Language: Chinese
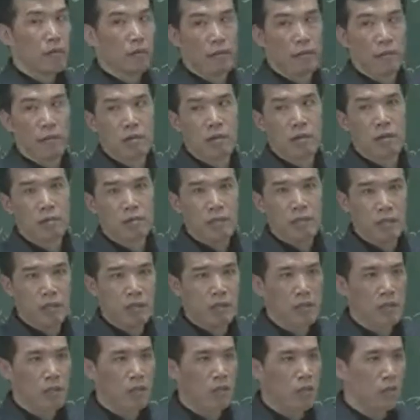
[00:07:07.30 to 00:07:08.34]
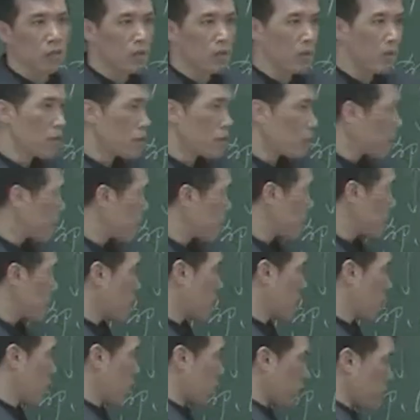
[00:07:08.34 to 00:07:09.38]
呃，但现在我觉得在这里
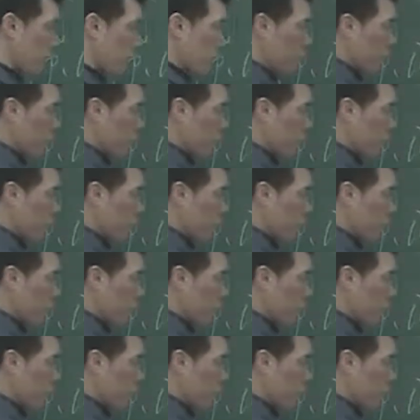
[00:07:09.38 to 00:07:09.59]
可以借